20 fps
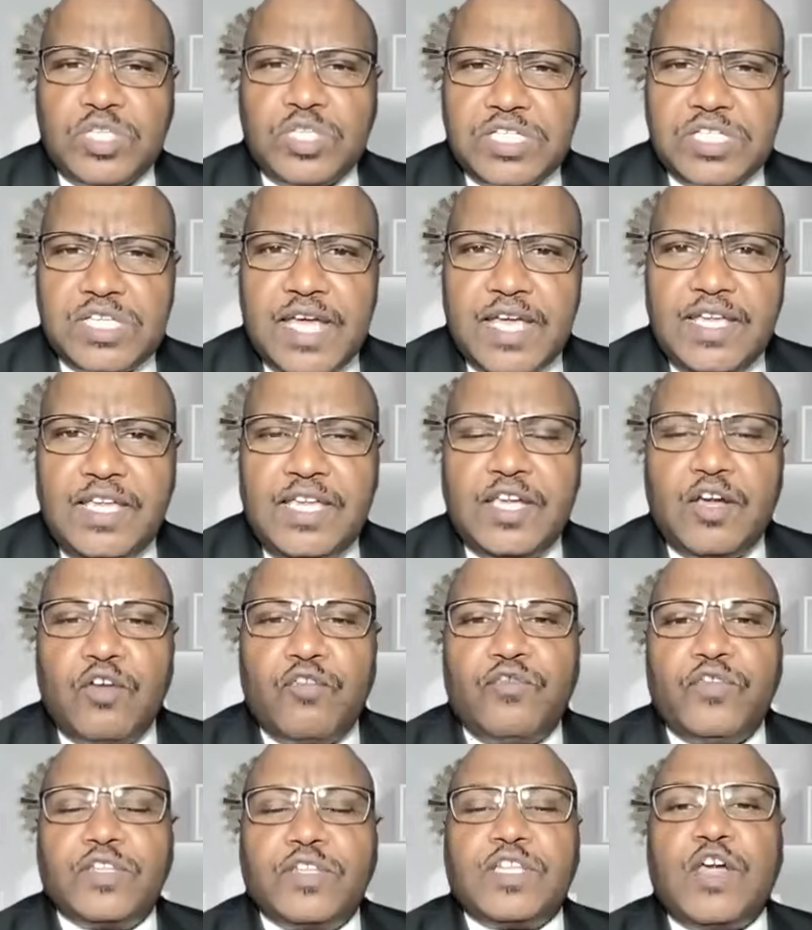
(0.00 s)
جزائية
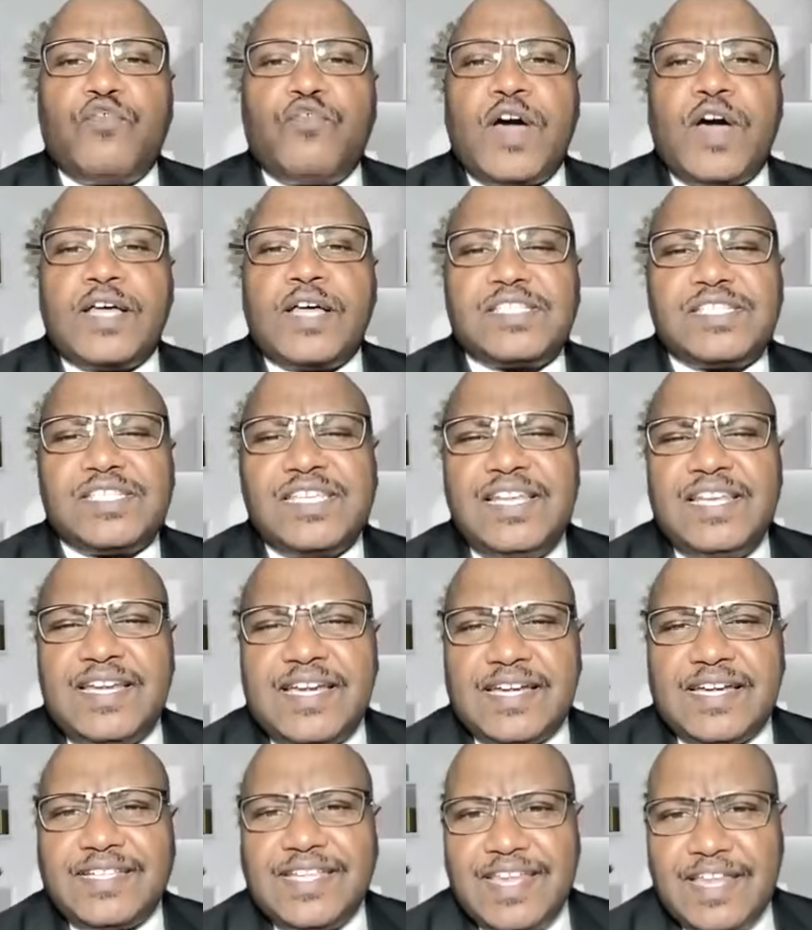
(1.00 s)
وفي تفاصيل
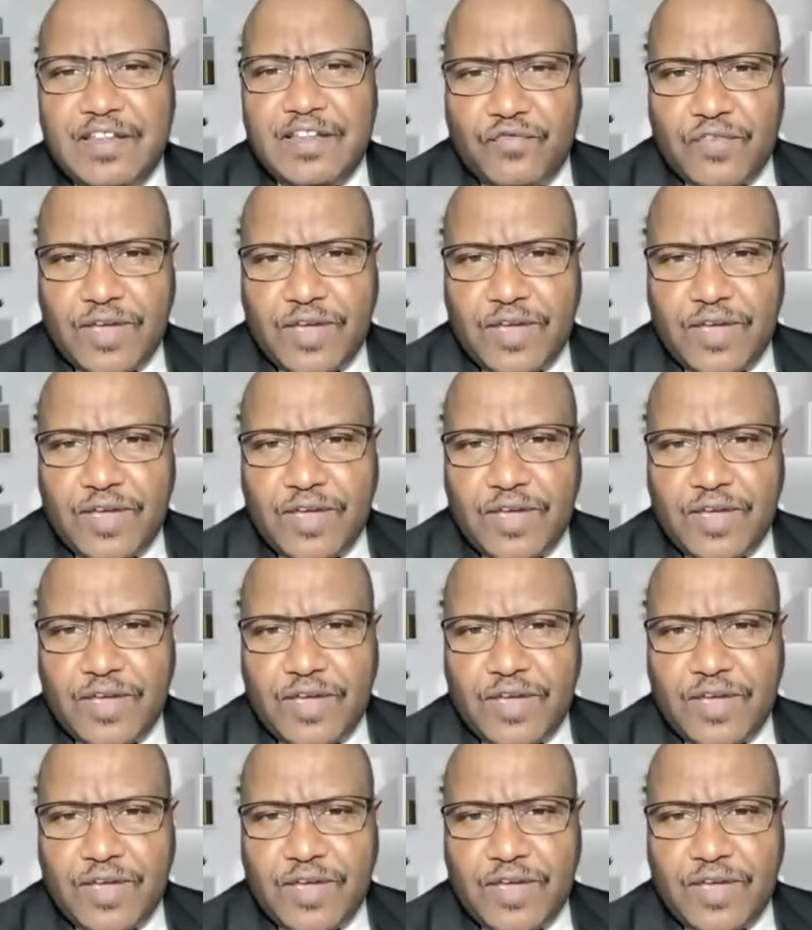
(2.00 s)
كثيرة